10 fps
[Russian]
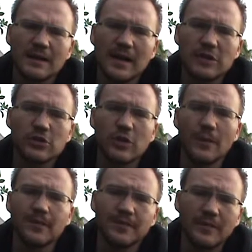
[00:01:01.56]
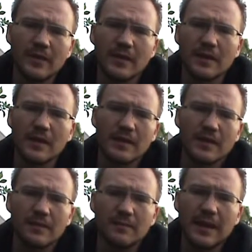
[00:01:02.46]
Так что
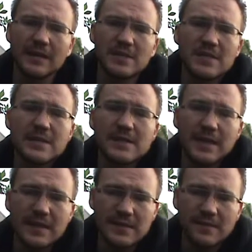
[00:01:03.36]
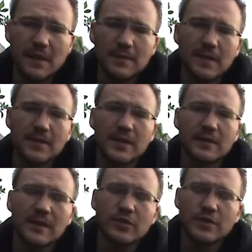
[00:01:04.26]
э, боритесь со стрессом, опять-таки
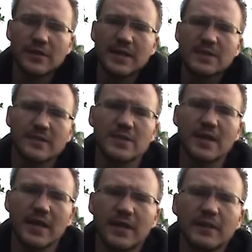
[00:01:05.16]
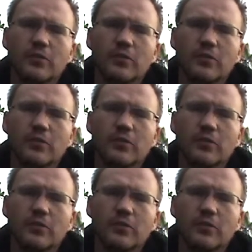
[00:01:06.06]
это какое-то стрессовое состояние.